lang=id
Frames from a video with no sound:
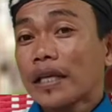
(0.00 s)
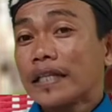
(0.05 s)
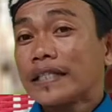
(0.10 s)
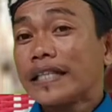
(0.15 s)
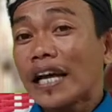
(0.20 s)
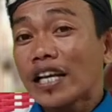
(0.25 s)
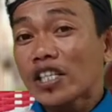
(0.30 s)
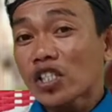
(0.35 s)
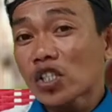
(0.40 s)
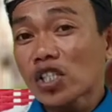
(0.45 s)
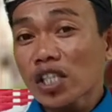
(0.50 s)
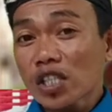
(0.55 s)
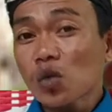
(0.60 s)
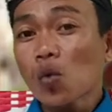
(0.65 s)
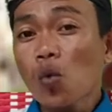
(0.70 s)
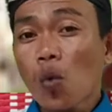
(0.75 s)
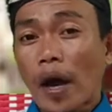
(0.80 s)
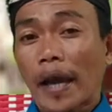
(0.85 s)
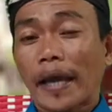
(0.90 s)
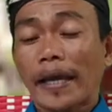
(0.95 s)
yang
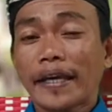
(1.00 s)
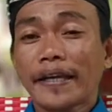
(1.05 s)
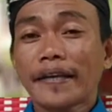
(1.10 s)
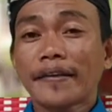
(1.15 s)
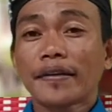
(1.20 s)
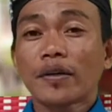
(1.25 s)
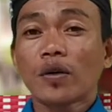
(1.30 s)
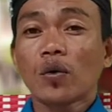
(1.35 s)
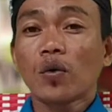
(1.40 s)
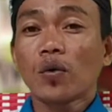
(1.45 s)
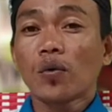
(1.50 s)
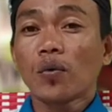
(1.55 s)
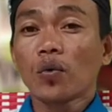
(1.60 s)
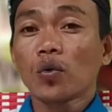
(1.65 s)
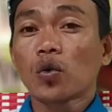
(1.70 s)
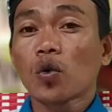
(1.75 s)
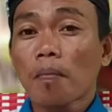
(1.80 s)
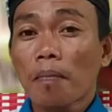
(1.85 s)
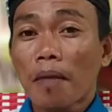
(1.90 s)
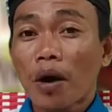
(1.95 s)
sesuai
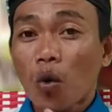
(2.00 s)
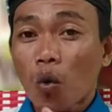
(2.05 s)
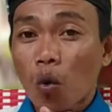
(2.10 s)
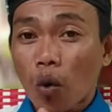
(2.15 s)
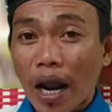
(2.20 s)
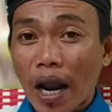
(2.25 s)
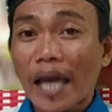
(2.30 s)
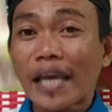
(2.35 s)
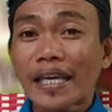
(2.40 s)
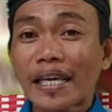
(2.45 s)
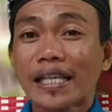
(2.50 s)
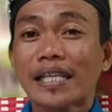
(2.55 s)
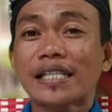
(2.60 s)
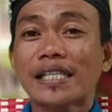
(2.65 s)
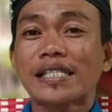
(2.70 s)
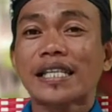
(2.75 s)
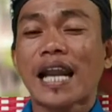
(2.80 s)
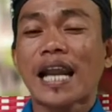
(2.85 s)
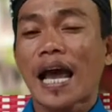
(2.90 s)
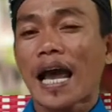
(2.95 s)
untuk mengurangi
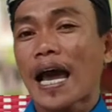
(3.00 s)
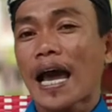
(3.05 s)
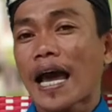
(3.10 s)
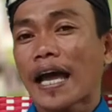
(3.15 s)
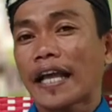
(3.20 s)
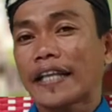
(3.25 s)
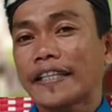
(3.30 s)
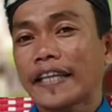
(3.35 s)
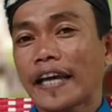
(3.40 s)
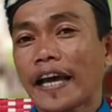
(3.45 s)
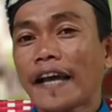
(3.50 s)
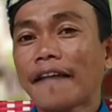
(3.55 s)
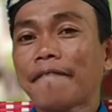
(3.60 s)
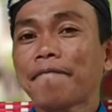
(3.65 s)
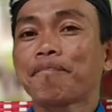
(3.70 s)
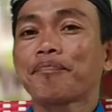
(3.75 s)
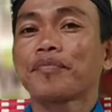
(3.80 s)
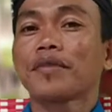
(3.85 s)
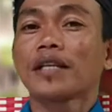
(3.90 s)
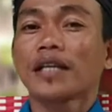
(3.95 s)
keserakahannya,
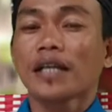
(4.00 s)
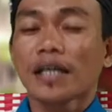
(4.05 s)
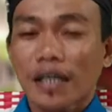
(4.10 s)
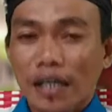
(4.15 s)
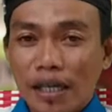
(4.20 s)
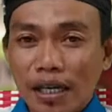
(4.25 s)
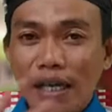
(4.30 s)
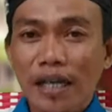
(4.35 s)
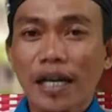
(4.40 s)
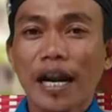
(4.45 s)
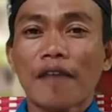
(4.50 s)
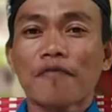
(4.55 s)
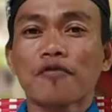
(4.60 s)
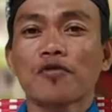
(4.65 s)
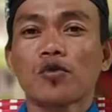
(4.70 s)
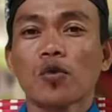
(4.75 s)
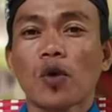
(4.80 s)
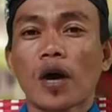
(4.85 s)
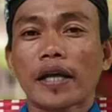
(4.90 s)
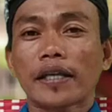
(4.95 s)

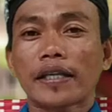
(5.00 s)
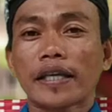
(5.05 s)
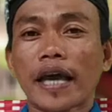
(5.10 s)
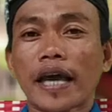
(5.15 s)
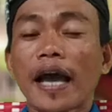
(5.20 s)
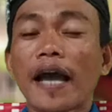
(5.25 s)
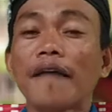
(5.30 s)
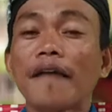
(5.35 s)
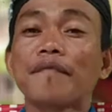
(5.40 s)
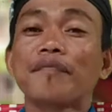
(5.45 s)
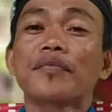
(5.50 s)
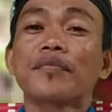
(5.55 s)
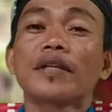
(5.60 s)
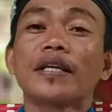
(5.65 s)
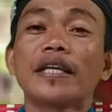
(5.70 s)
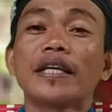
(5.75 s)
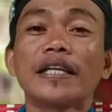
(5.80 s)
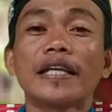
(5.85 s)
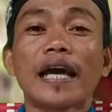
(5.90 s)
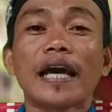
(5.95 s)
kenafsuannya,
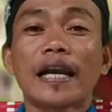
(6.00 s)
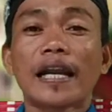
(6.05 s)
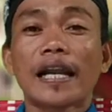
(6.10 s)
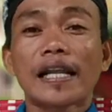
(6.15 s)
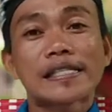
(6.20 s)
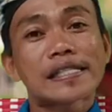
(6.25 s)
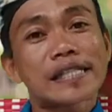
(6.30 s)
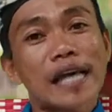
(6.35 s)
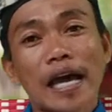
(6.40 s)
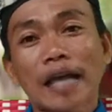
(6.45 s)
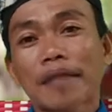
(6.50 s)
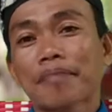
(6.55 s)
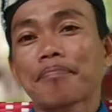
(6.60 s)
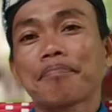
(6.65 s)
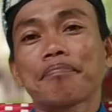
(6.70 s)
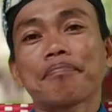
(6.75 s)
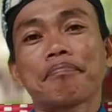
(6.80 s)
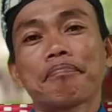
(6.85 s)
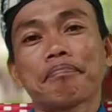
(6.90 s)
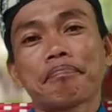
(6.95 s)
ini adalah sangat
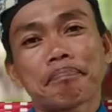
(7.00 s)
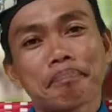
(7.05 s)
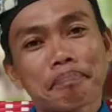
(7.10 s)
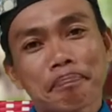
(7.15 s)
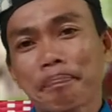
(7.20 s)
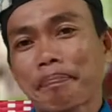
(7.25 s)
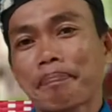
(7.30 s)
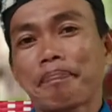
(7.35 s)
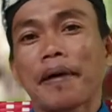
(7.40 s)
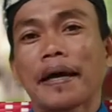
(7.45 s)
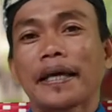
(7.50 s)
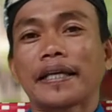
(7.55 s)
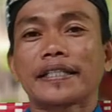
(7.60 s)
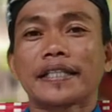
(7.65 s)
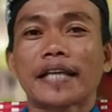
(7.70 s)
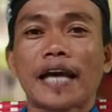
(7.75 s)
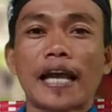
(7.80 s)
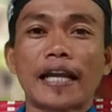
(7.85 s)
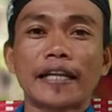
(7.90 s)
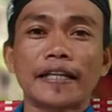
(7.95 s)
baik
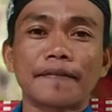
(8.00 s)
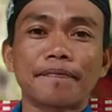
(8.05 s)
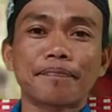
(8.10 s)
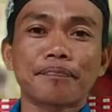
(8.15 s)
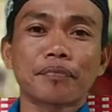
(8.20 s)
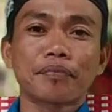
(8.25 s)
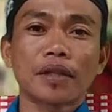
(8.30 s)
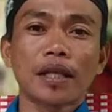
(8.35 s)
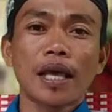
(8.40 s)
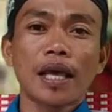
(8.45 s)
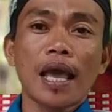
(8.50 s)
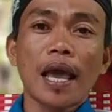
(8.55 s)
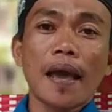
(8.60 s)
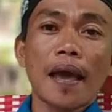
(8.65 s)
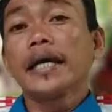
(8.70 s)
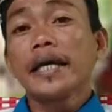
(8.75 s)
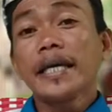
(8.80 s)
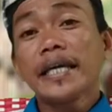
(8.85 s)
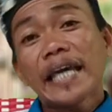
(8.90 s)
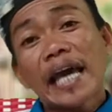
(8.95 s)
sekali.
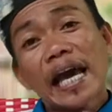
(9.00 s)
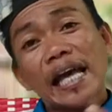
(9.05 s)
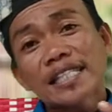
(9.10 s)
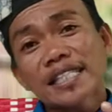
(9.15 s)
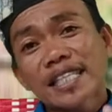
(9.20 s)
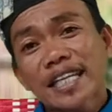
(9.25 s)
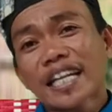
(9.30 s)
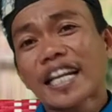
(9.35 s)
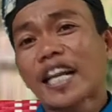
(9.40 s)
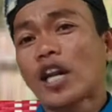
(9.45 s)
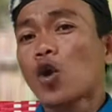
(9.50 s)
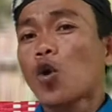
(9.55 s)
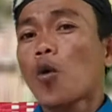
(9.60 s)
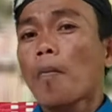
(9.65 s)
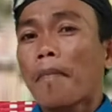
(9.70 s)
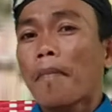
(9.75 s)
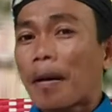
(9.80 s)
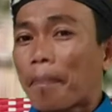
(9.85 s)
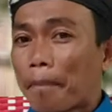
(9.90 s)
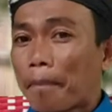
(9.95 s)
Ia
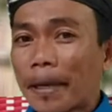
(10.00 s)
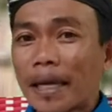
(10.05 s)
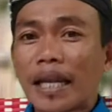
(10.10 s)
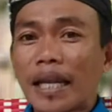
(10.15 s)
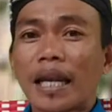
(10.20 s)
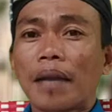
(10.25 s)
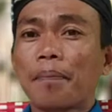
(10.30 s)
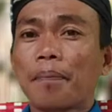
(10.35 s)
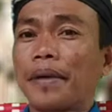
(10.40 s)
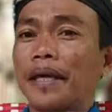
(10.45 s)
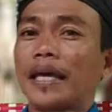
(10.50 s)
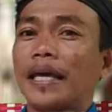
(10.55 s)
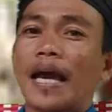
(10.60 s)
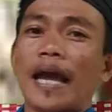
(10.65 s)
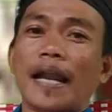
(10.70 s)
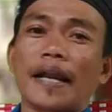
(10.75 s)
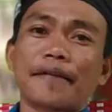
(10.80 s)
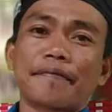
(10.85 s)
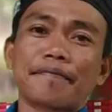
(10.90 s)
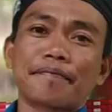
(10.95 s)
cenderung
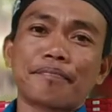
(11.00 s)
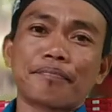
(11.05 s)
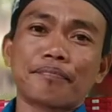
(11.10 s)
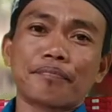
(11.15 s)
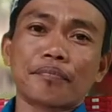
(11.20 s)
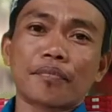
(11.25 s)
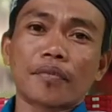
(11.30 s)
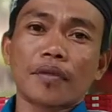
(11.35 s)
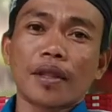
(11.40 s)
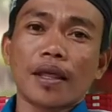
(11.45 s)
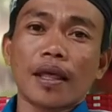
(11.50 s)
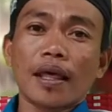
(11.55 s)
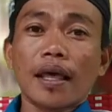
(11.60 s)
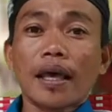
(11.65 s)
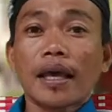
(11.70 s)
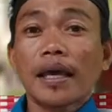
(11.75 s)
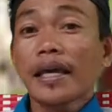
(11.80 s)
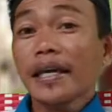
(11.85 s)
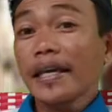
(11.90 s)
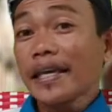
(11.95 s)
melebih-lebihkan
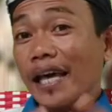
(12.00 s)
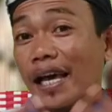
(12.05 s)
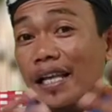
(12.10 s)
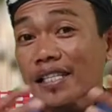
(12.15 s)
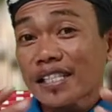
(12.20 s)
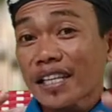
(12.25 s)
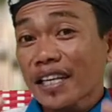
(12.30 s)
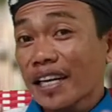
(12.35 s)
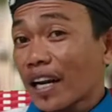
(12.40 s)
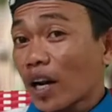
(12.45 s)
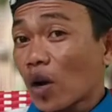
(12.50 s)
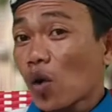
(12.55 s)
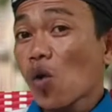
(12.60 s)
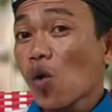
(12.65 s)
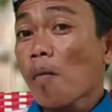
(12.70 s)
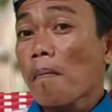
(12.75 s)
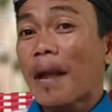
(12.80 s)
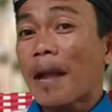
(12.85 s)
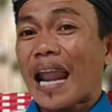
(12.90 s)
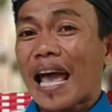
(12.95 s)
ia
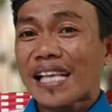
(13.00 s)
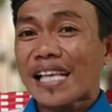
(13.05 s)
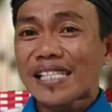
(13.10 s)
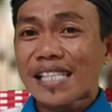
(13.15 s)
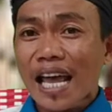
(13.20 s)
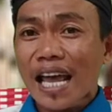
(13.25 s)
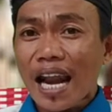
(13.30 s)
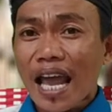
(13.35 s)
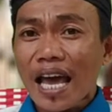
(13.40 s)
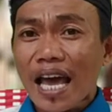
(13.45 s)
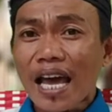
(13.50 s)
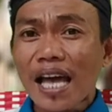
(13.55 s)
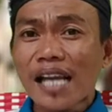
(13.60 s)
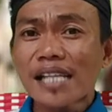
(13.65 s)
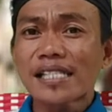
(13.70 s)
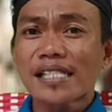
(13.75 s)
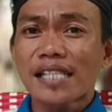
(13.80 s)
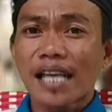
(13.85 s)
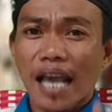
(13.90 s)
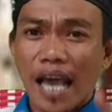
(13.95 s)
cenderung
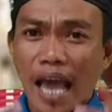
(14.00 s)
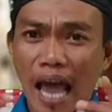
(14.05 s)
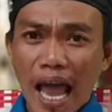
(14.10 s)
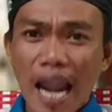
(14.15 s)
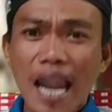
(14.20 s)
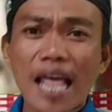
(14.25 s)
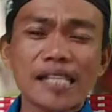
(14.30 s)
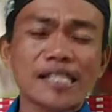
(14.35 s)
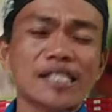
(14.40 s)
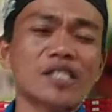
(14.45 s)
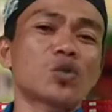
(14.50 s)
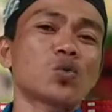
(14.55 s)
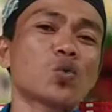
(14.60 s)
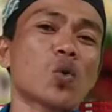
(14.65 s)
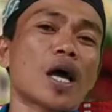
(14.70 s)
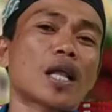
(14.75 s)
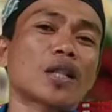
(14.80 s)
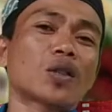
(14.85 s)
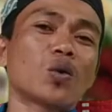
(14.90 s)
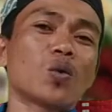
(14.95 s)
melaksanakan segala
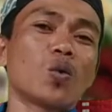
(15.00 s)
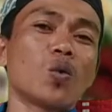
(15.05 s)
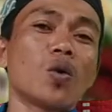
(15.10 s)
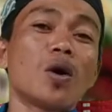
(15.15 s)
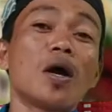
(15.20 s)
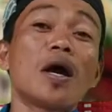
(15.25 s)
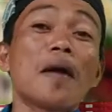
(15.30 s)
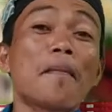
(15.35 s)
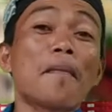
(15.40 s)
sesuatu